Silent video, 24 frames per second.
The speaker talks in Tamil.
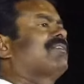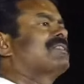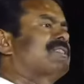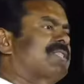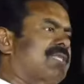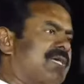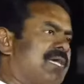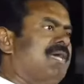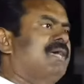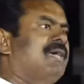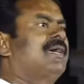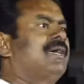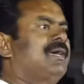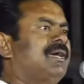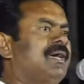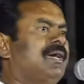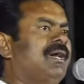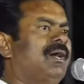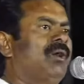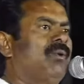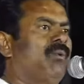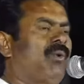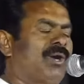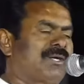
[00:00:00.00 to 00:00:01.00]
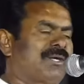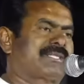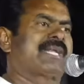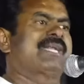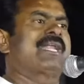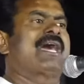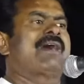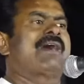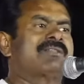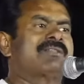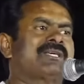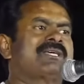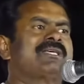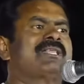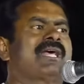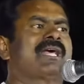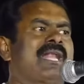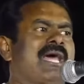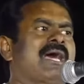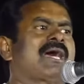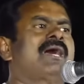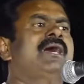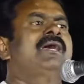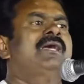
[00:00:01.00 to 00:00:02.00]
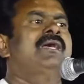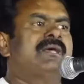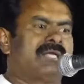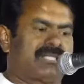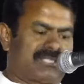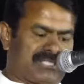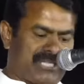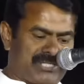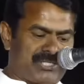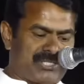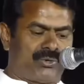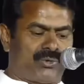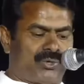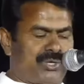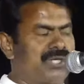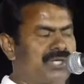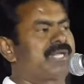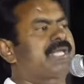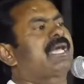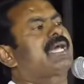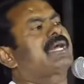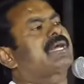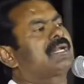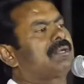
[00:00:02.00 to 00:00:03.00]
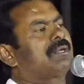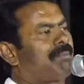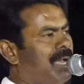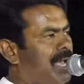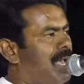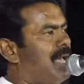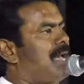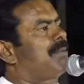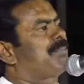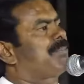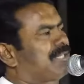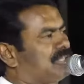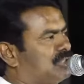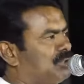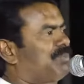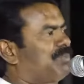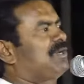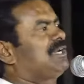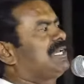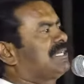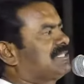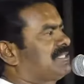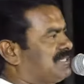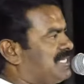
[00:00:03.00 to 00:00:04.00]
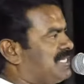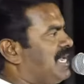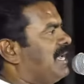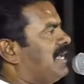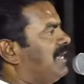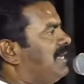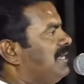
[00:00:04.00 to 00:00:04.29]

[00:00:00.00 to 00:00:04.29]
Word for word: வந்து உன்ட்ட நான் வந்து இதெல்லாம் செஞ்சு கொடுன்னு கேட்கணுமா பத்து புள்ளி அஞ்சு